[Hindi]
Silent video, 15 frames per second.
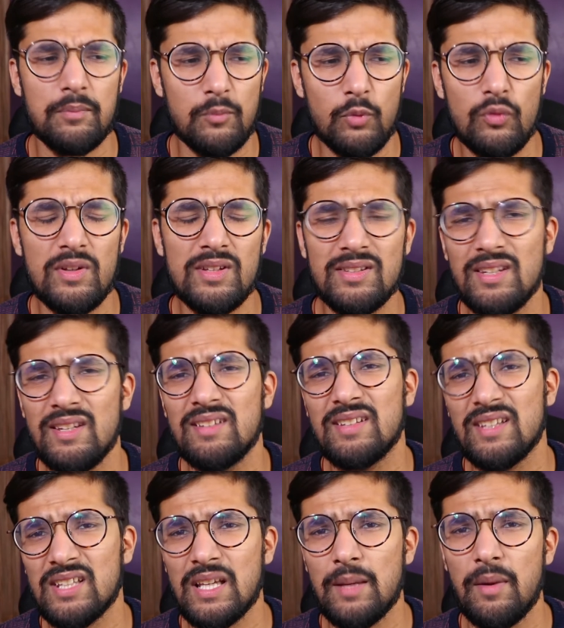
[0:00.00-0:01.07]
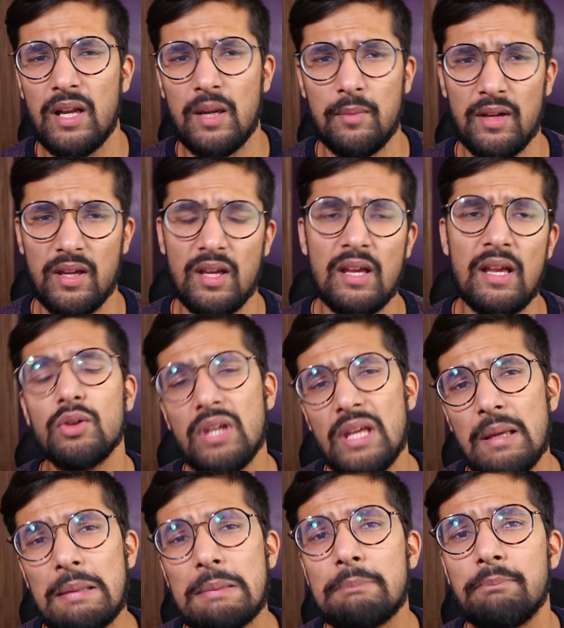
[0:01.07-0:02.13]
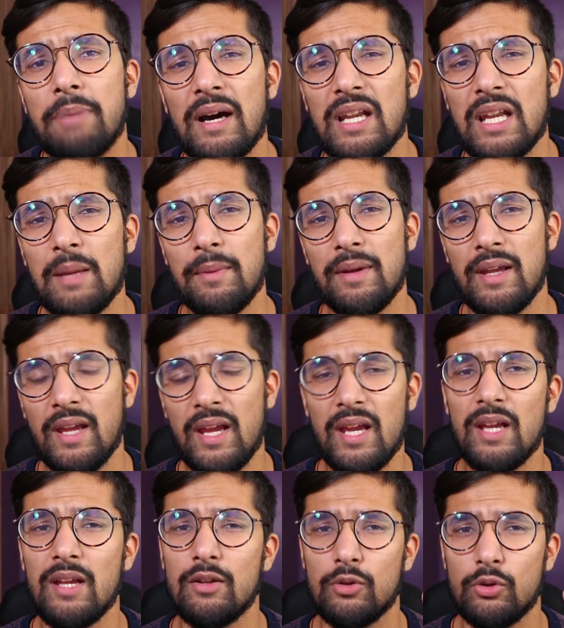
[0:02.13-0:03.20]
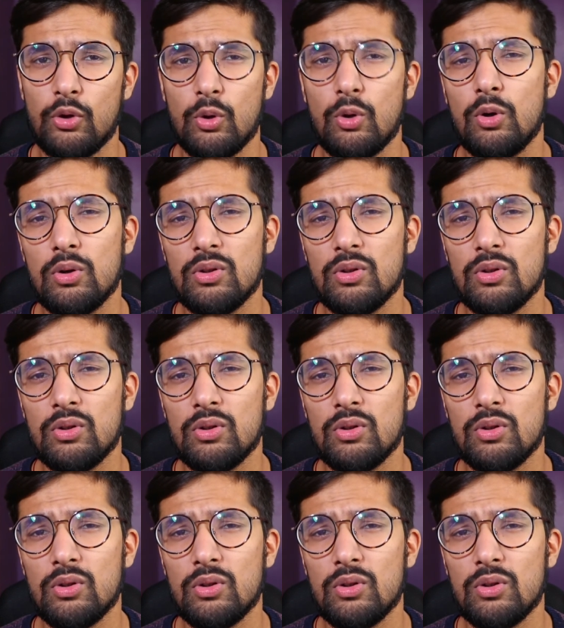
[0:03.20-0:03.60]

मूवी सीरीज किसके बारे में है तो ये बारे में है दो